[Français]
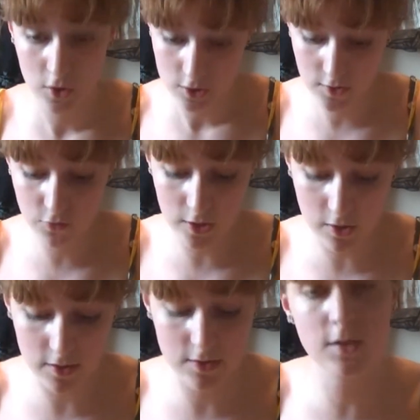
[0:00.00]
si, vous les
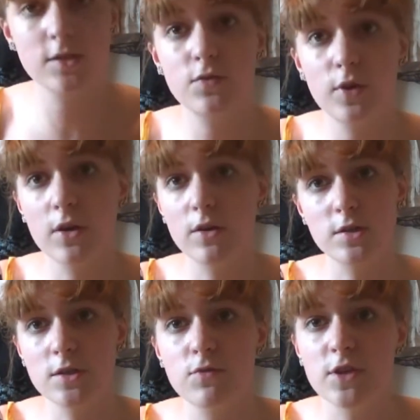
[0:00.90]
connaissez, si vous les
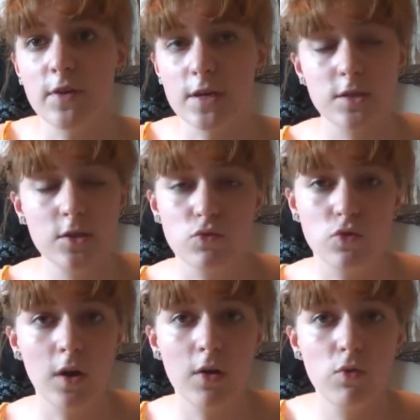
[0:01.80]
connaissez, si vous avez un site ou
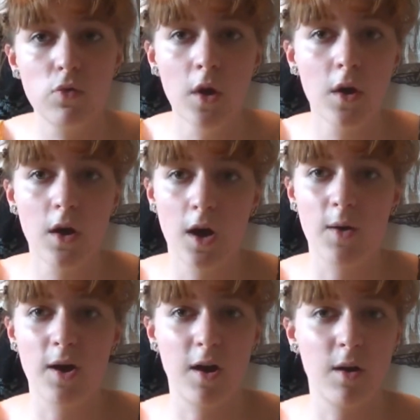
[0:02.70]
quoi, ou
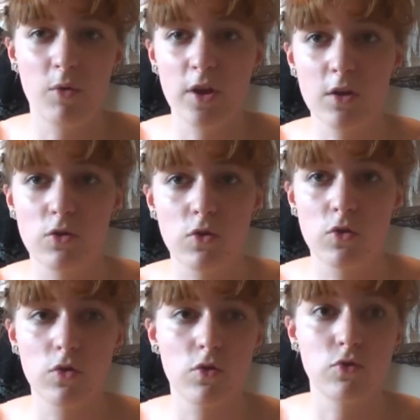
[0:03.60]
un, moyen
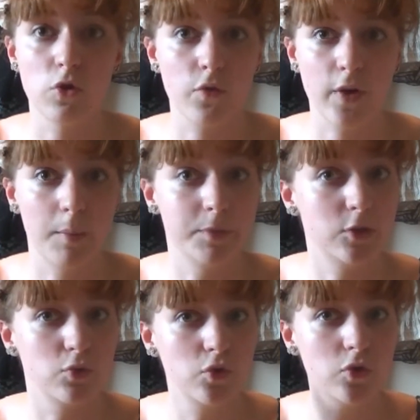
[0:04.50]
de, leur faire un petit
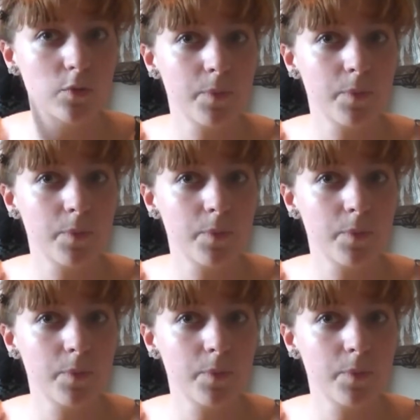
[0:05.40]
coucou.